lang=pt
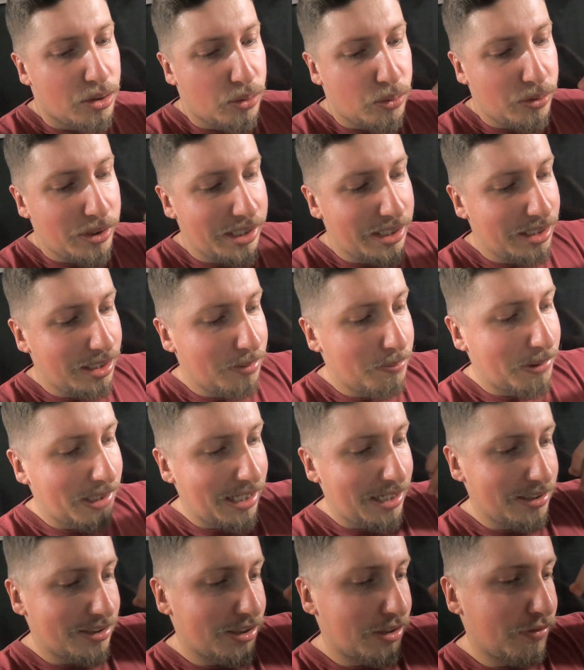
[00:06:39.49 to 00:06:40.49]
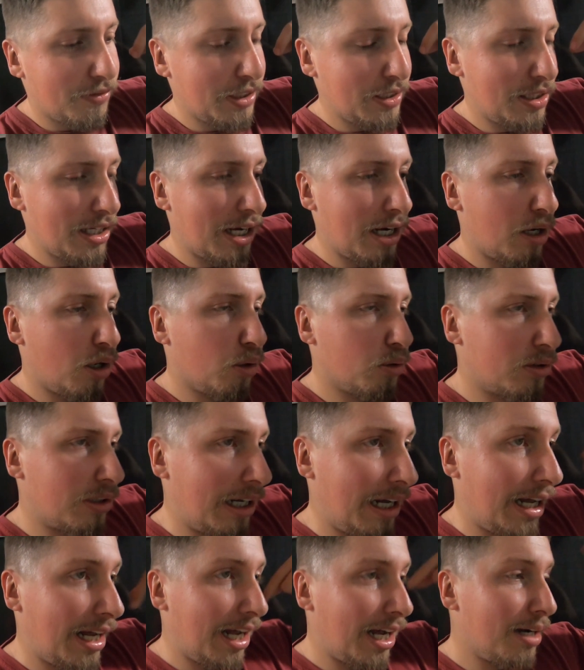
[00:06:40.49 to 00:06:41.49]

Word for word: O Renan parece que vai dar alta